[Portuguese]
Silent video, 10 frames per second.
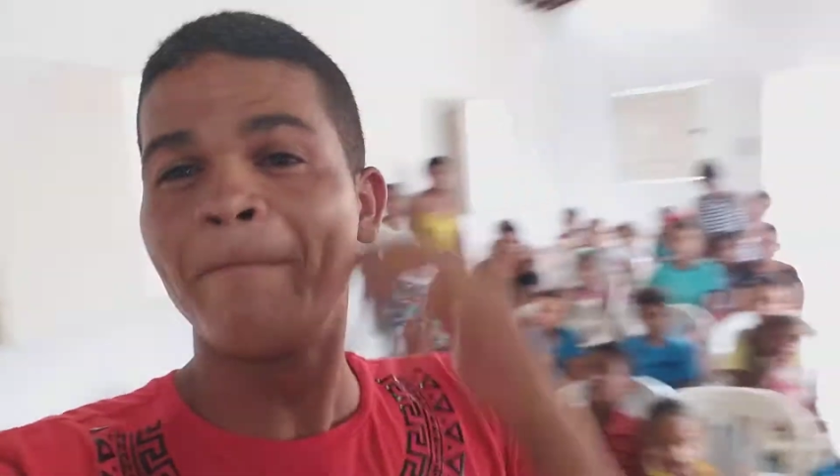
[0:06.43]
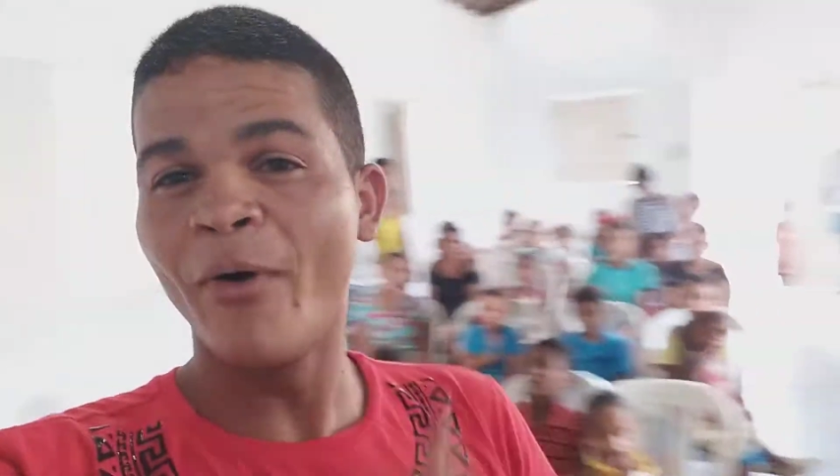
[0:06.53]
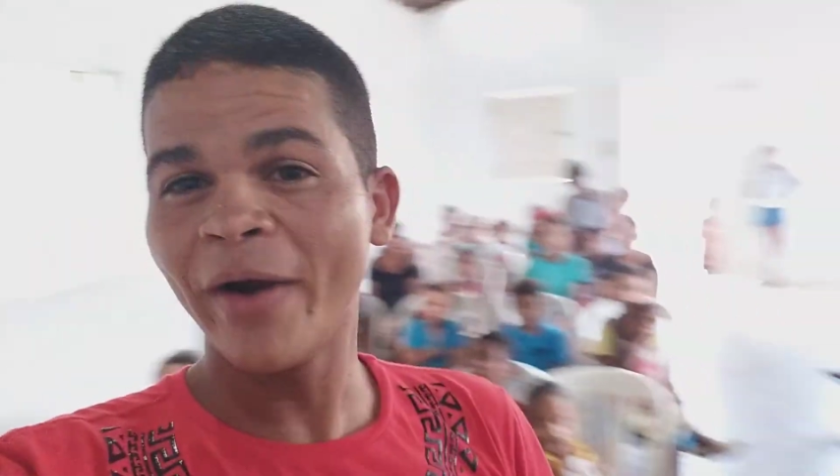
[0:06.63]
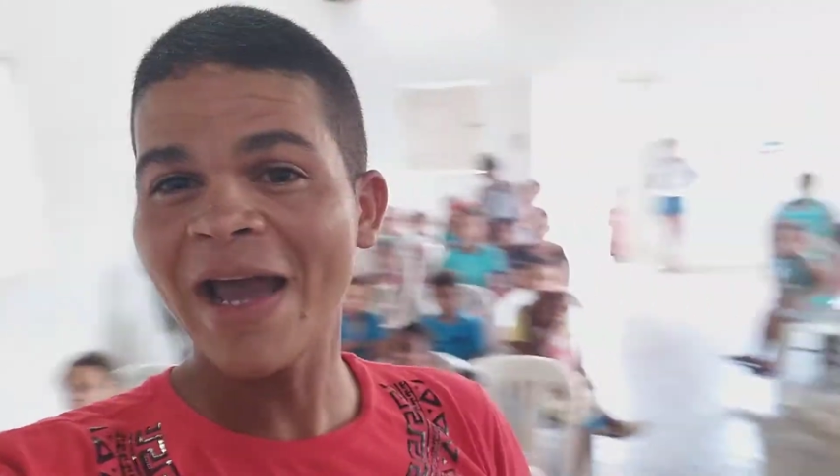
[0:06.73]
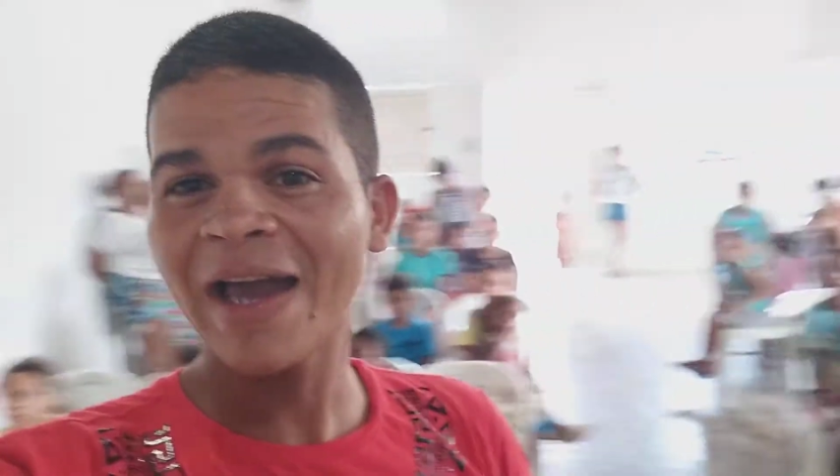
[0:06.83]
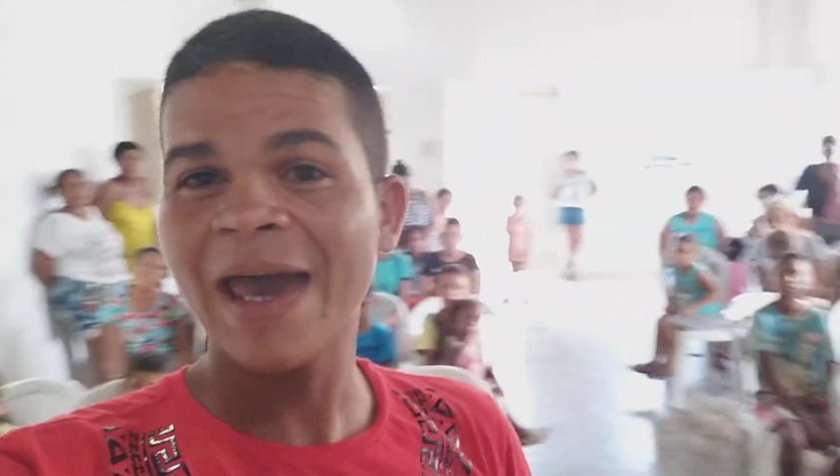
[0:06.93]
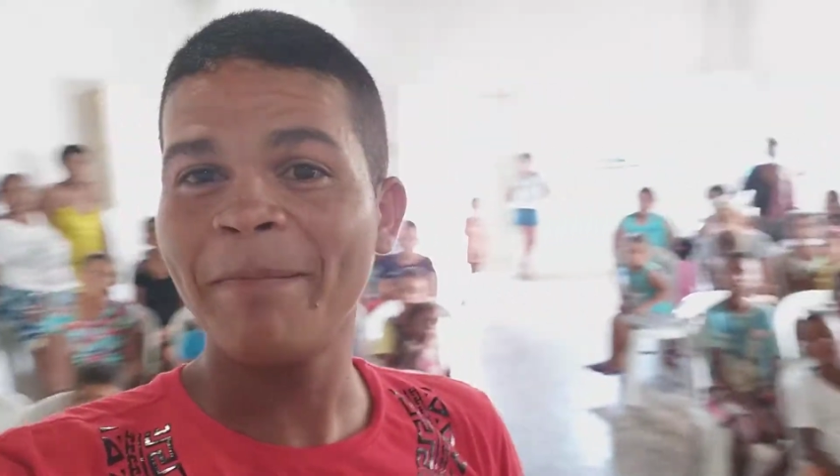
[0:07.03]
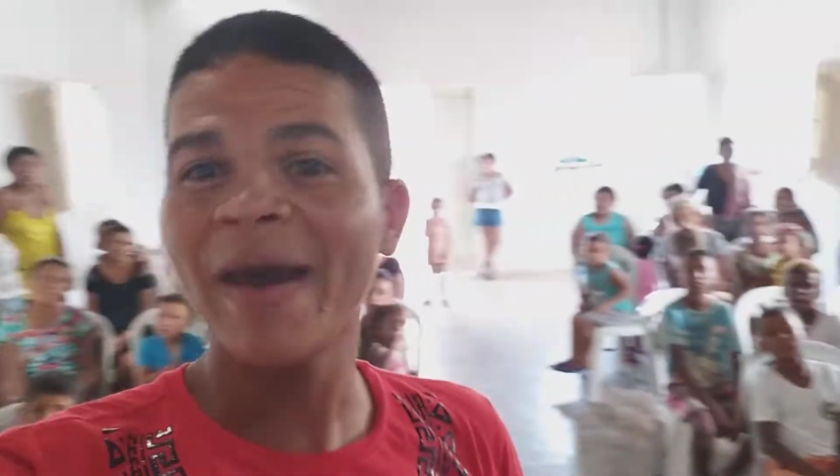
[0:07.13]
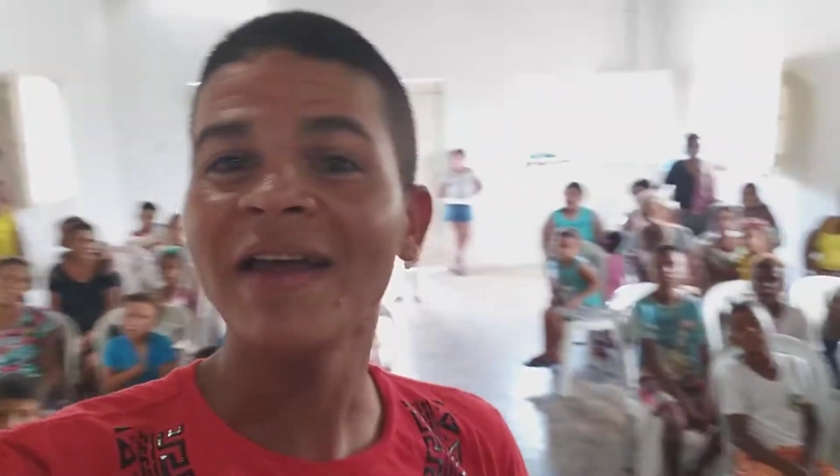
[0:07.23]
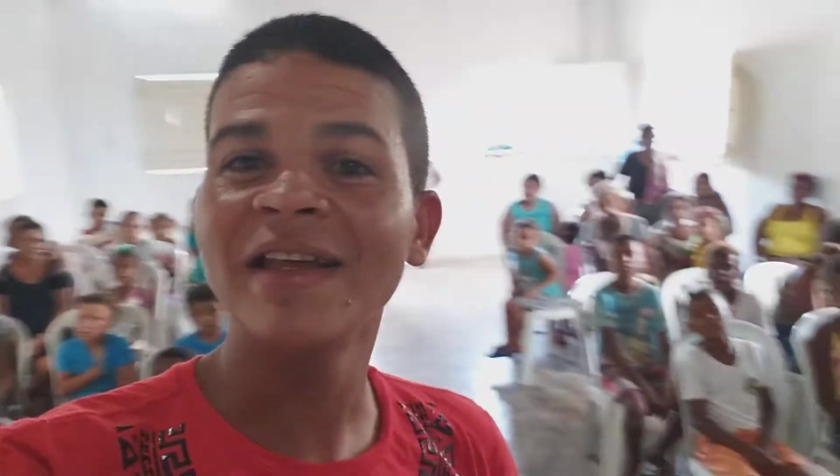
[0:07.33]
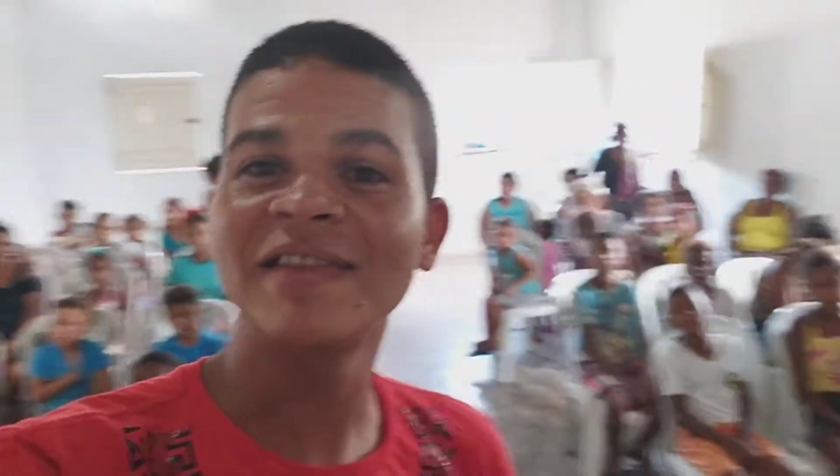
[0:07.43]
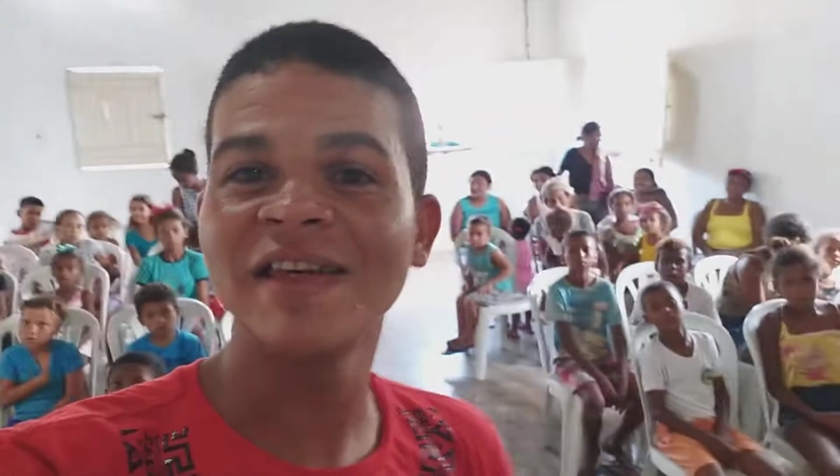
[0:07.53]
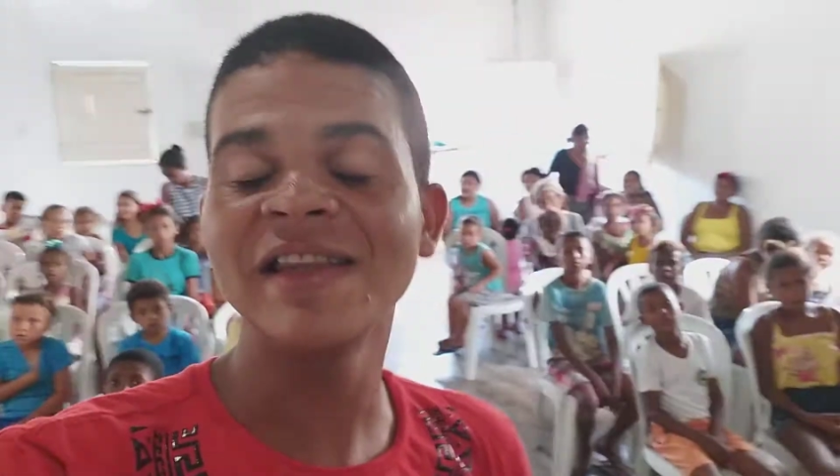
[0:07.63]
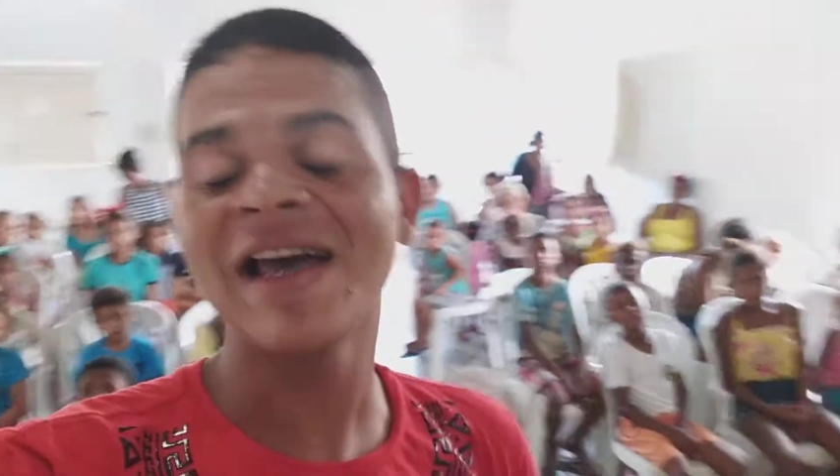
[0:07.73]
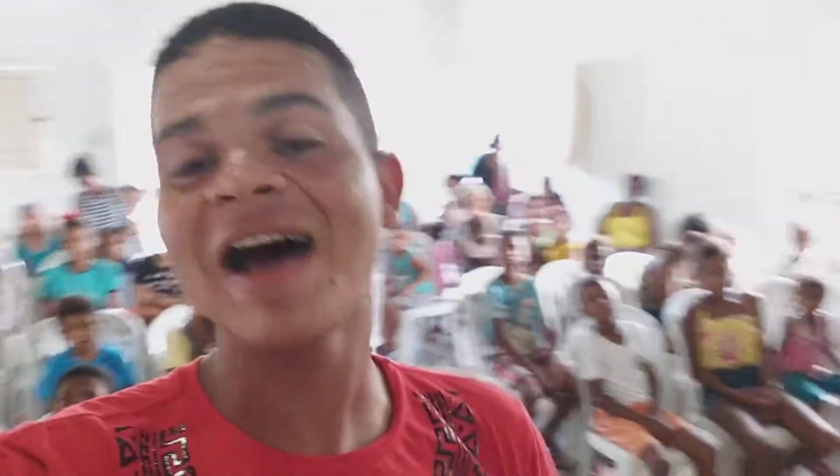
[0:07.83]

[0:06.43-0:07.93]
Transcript: porém aqui é pertencente